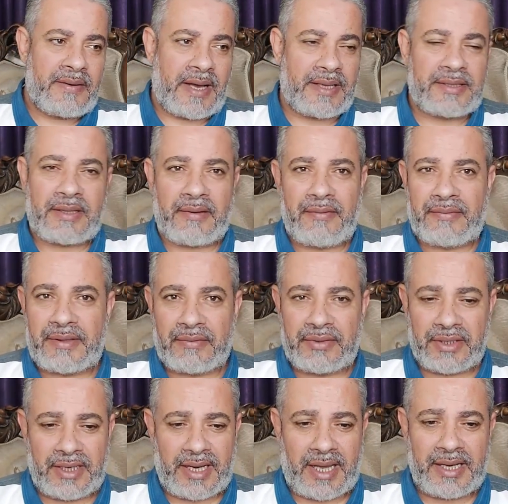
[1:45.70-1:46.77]
حتى في
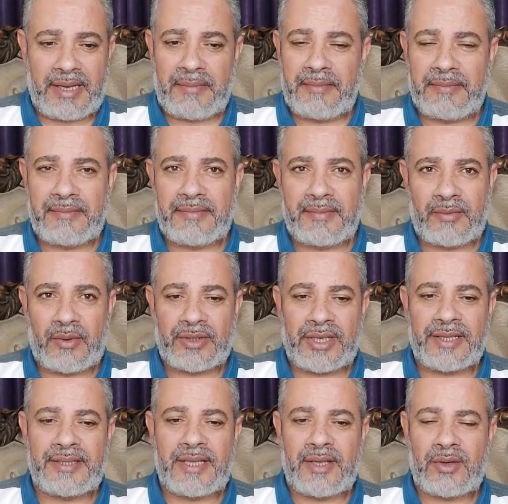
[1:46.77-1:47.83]
تفسير الاحلام
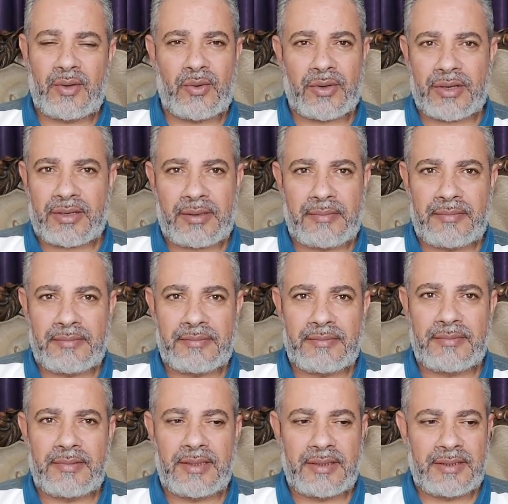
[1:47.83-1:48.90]
وجدنا ان هو رقم
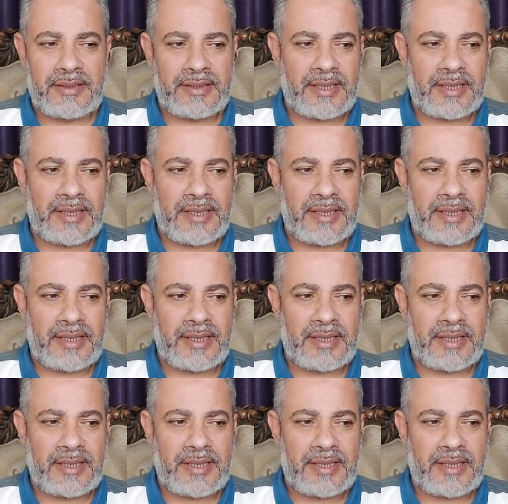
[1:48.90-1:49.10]
آه،